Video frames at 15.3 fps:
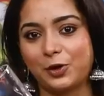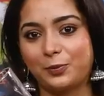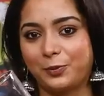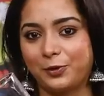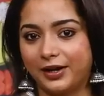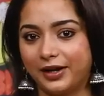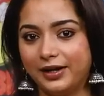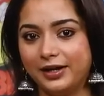போட
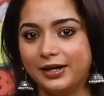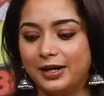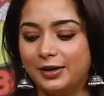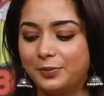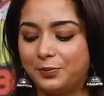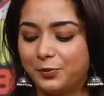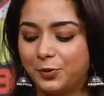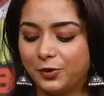போகிறேன்
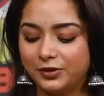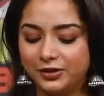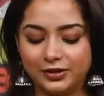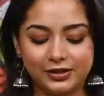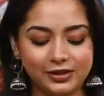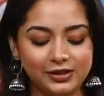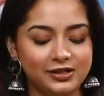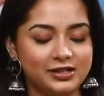
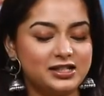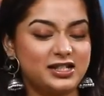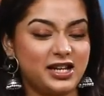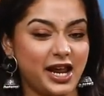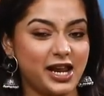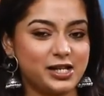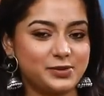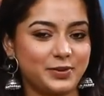போட்டுட்டு
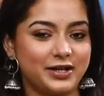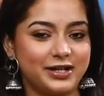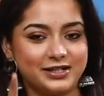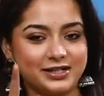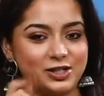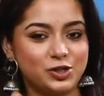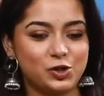டேஸ்ட் பண்ணிவிட்டு